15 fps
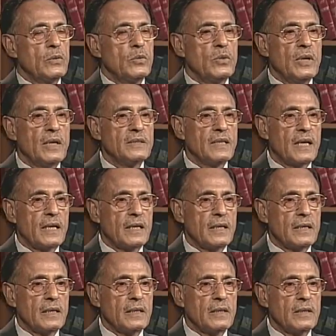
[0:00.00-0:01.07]
দুই হাজার
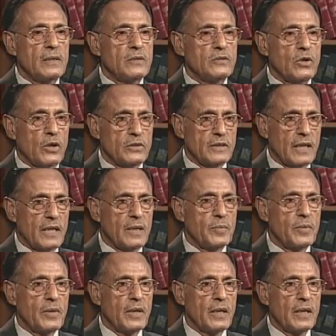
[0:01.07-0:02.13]
ছয় সালের
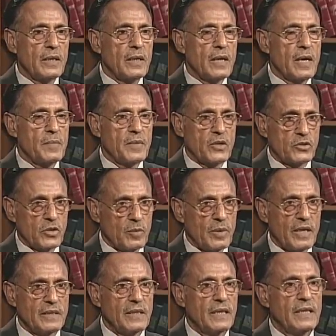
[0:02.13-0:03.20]
পরে আমরা
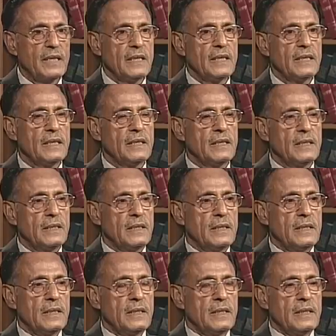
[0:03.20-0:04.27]
সবাই জানি
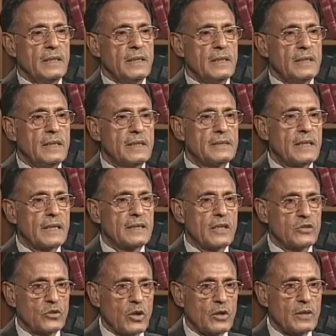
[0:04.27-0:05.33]
দেশে একটা
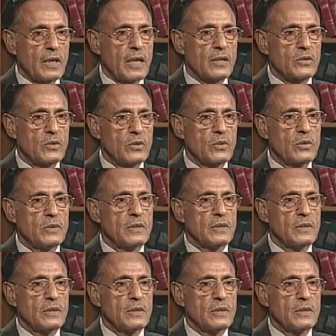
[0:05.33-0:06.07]
সরকার আসলো